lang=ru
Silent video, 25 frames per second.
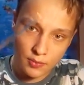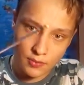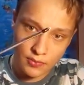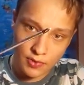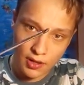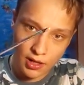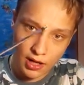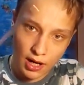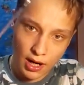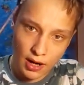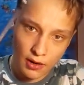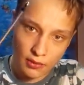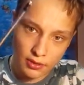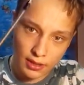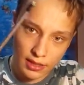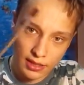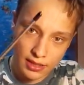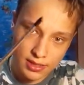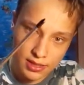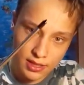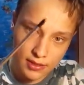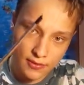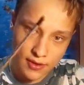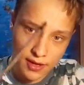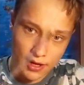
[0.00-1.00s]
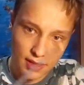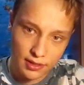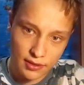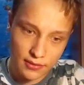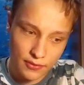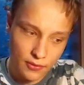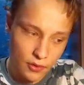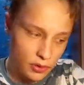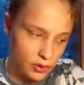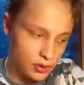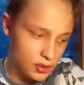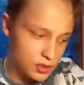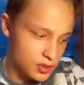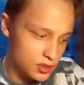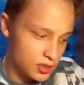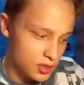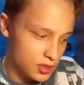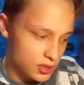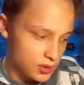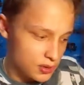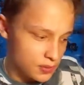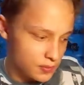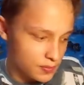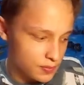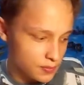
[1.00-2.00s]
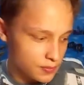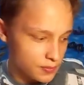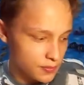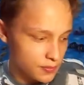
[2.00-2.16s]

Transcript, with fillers: такая вот крестовая отверточка,